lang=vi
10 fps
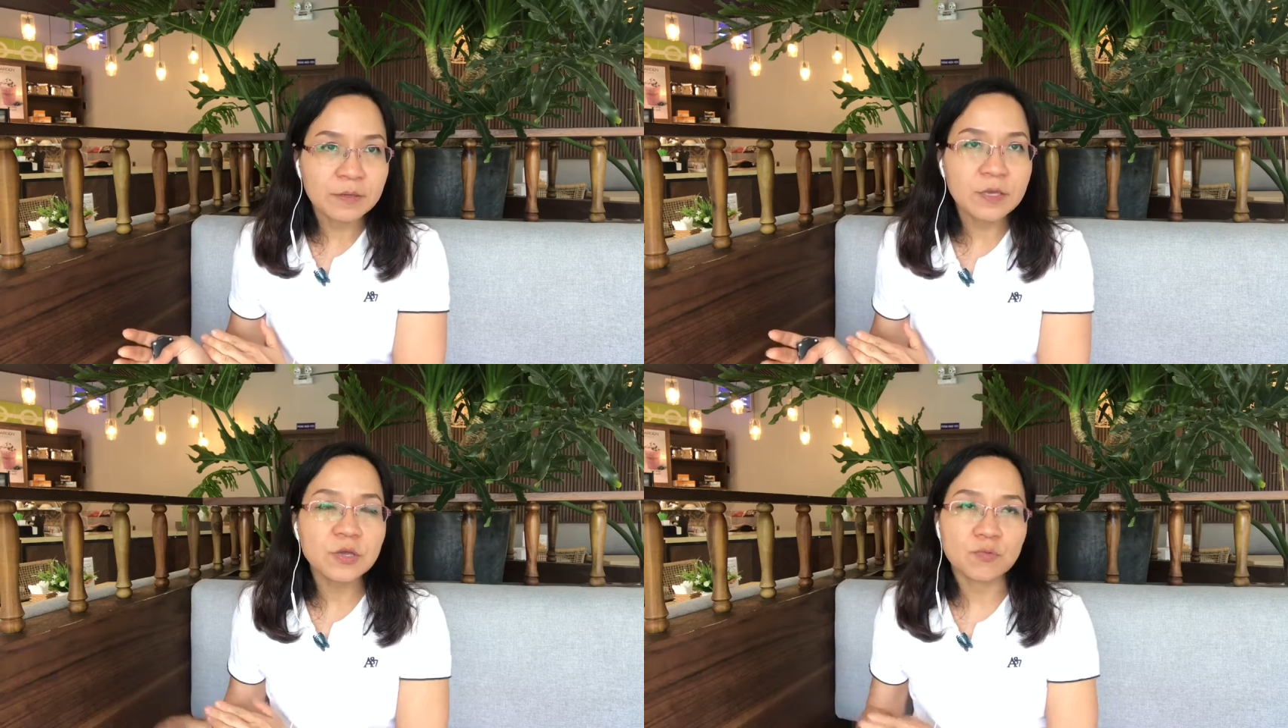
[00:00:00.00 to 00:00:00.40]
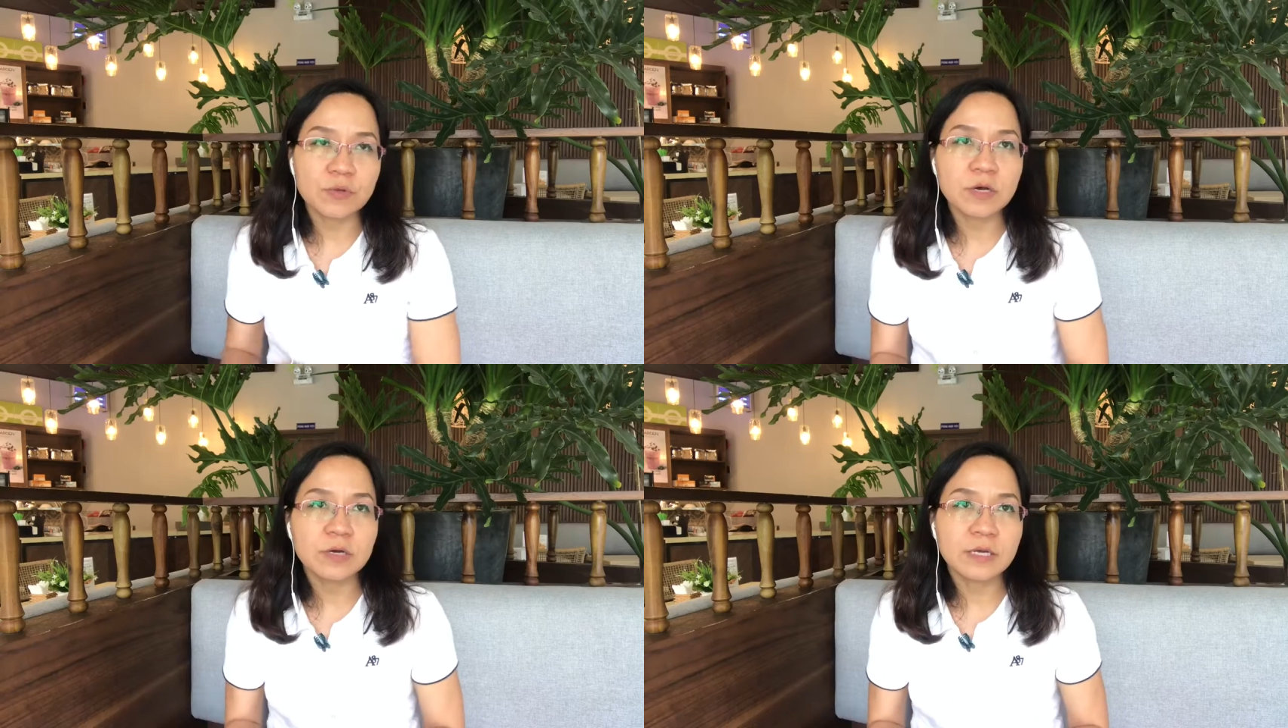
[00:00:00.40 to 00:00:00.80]
ví dụ
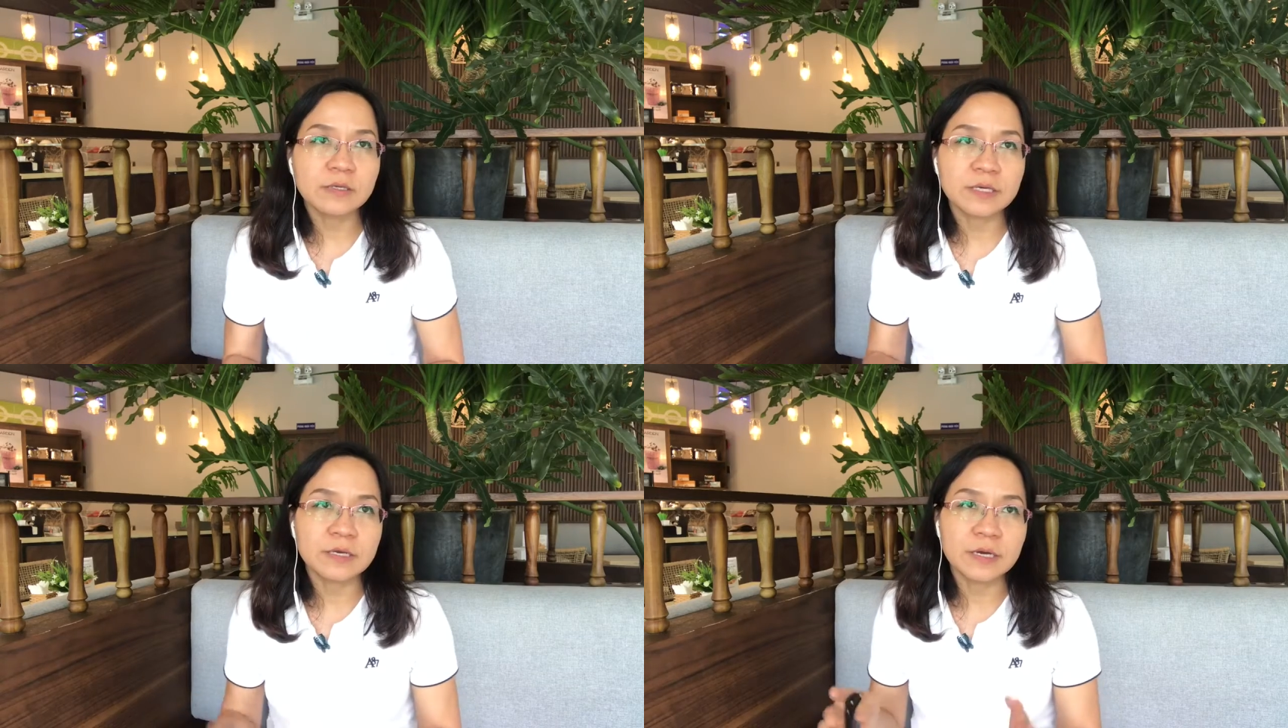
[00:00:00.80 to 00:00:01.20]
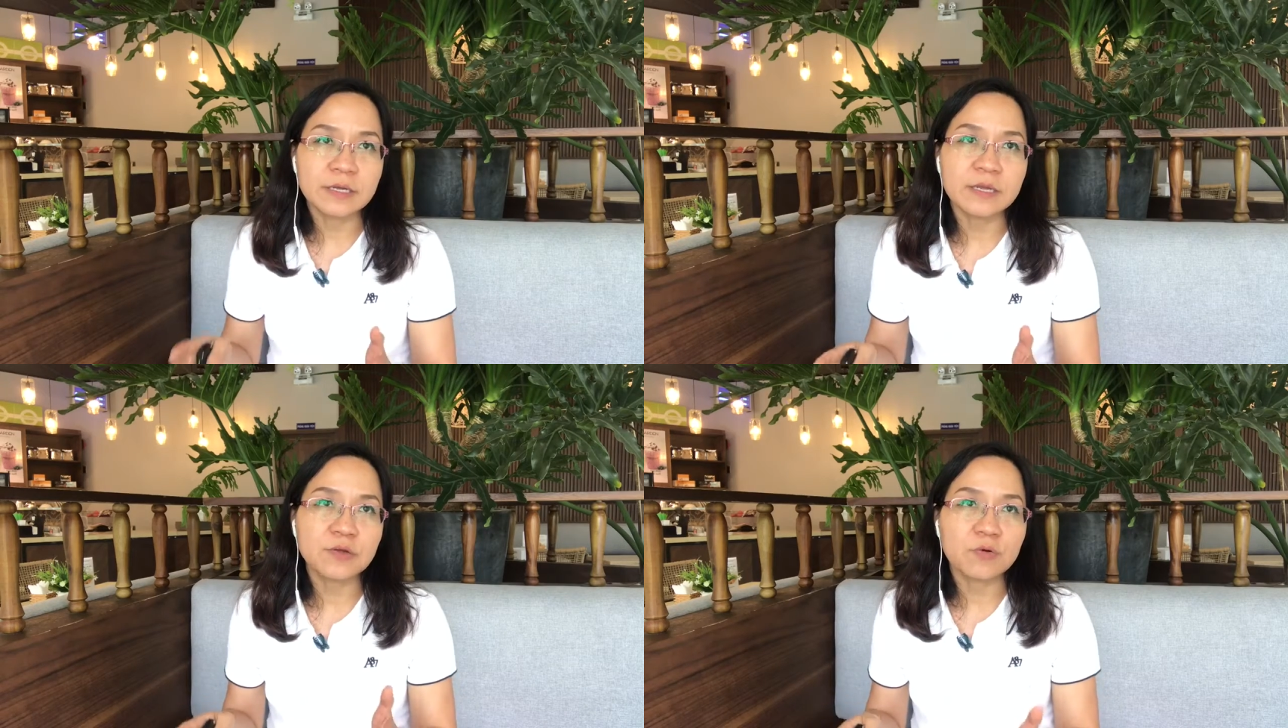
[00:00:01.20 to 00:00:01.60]
như các anh chị
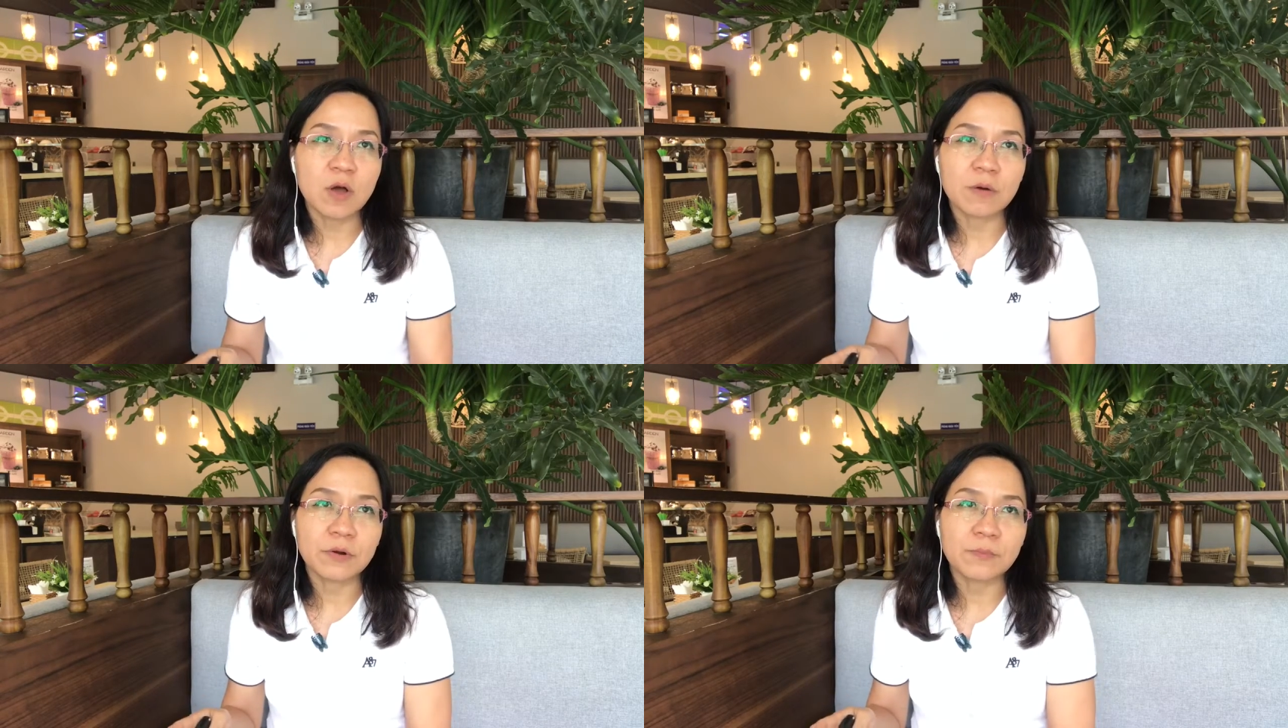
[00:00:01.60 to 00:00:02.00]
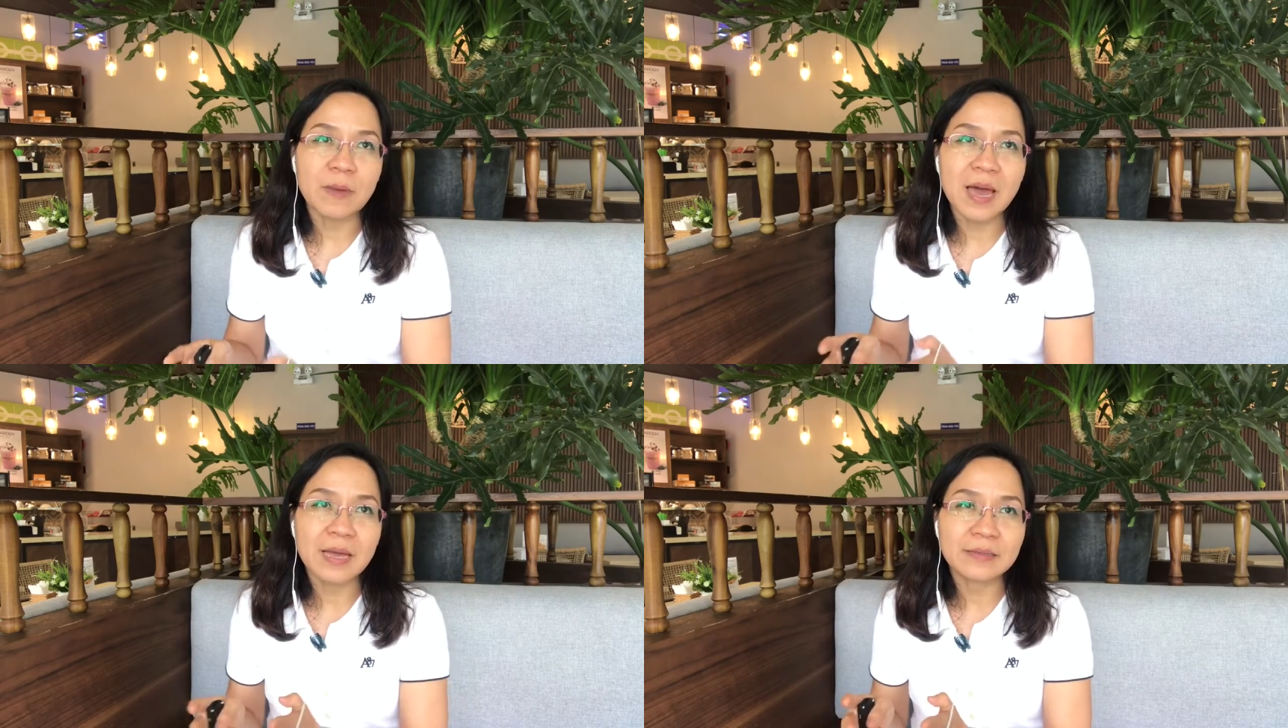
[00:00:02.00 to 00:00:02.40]
nghĩ ví dụ còn được
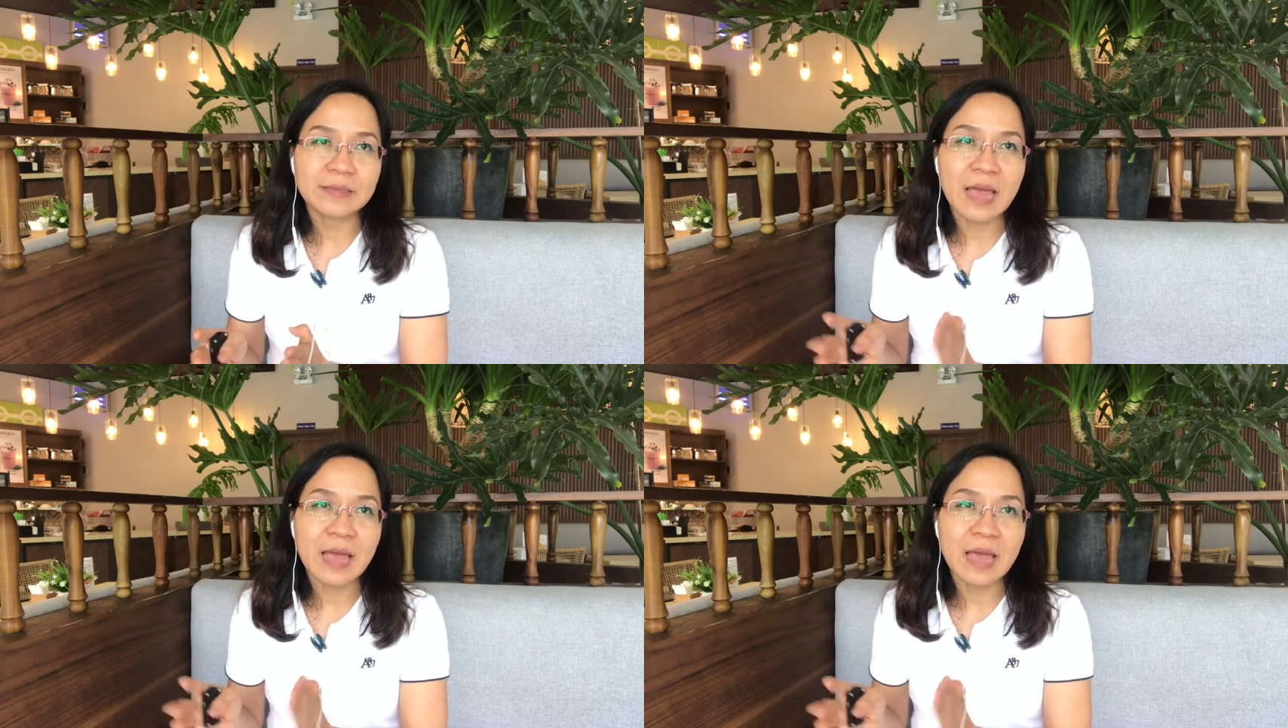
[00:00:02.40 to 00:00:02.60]
3